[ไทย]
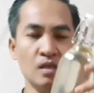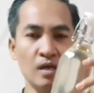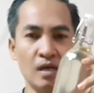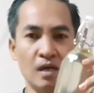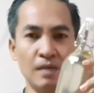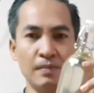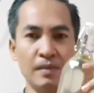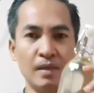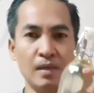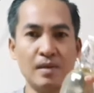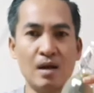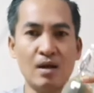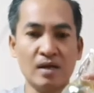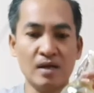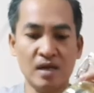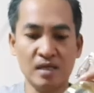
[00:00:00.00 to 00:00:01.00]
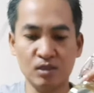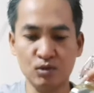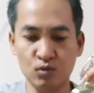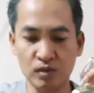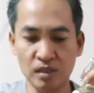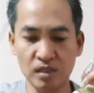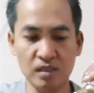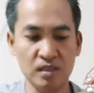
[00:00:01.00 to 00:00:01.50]
นะน้ำมันมะพร้าวราคาจะ
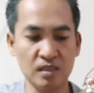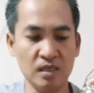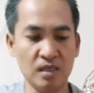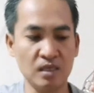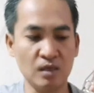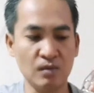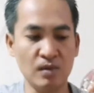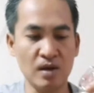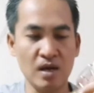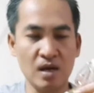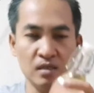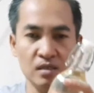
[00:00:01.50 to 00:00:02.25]
สูงนิดนึงนะแต่ว่า